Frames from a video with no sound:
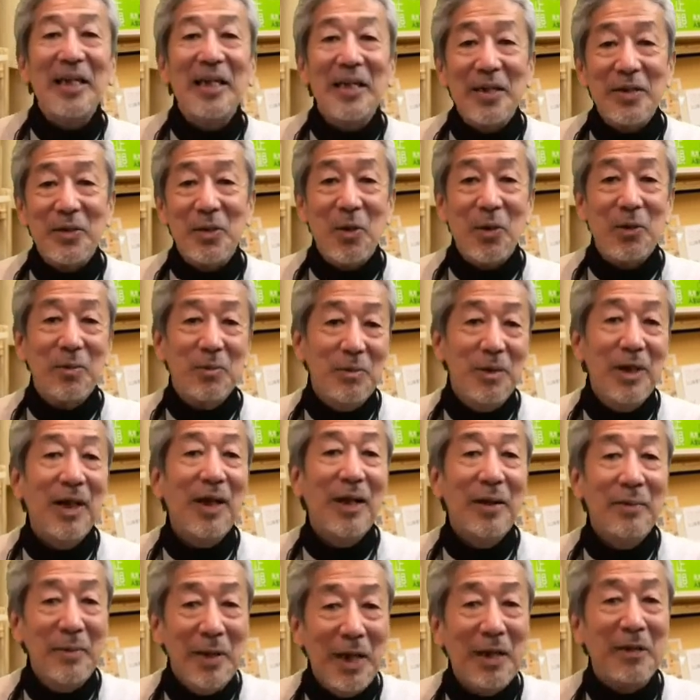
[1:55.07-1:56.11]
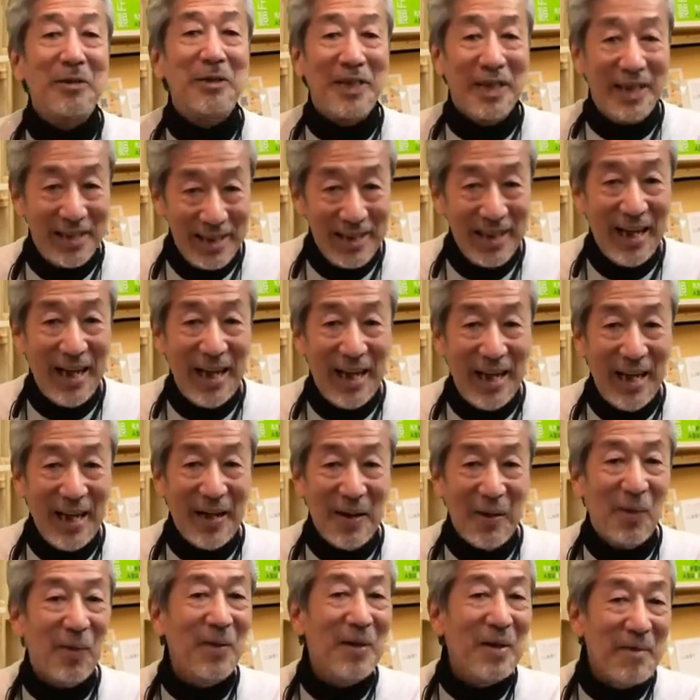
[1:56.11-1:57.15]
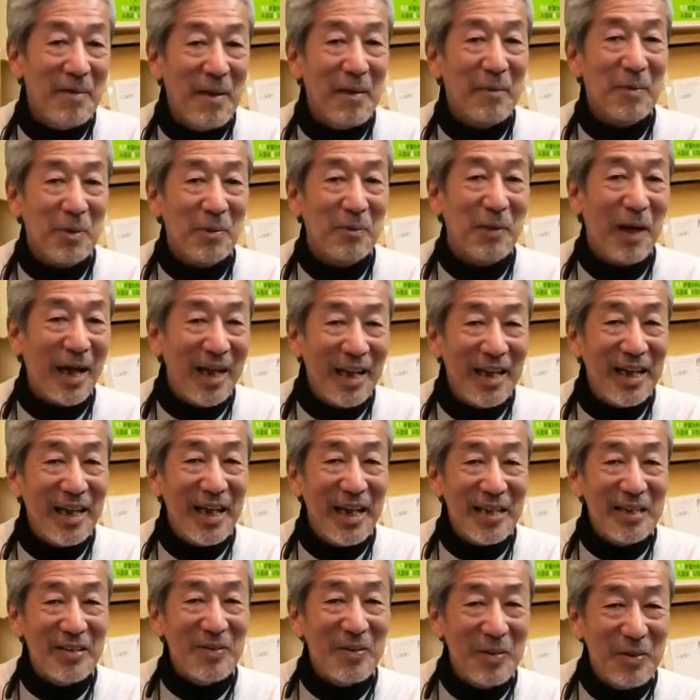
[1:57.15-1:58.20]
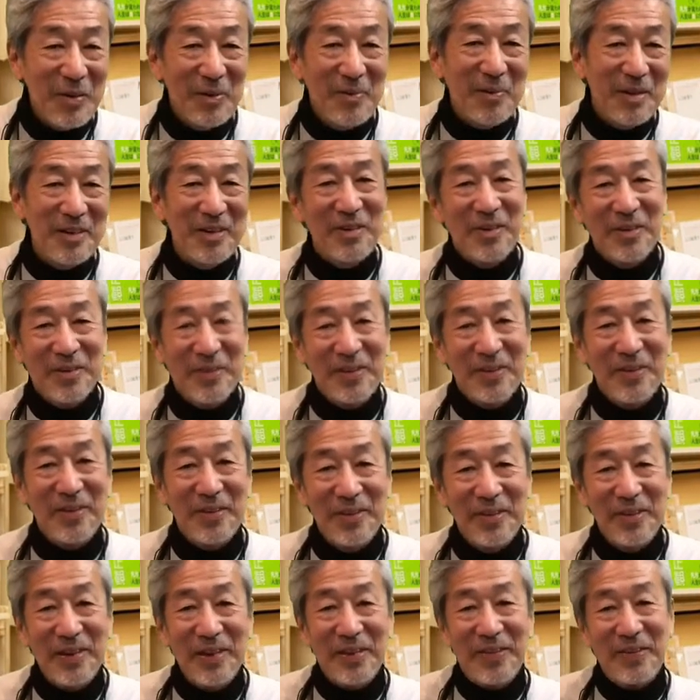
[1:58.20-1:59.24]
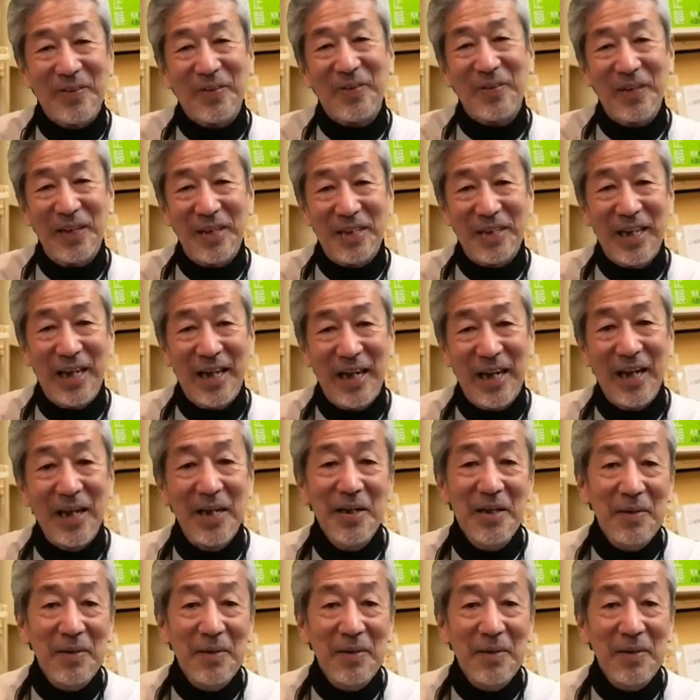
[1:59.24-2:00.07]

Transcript: そう村上春樹さんですねこれはもう毎回そのノーベル賞というようなところですから